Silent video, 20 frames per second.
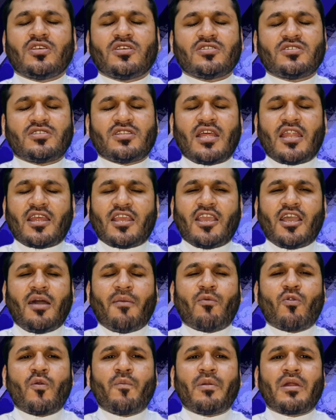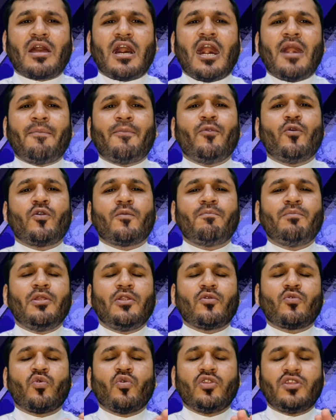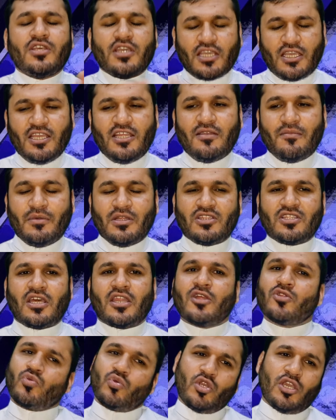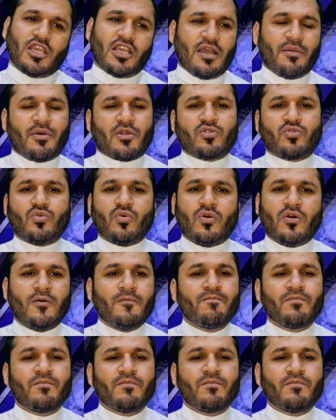तरह की खबरों पर आप लोग बिल्कुल यकीन मत करें तो ये खबर तो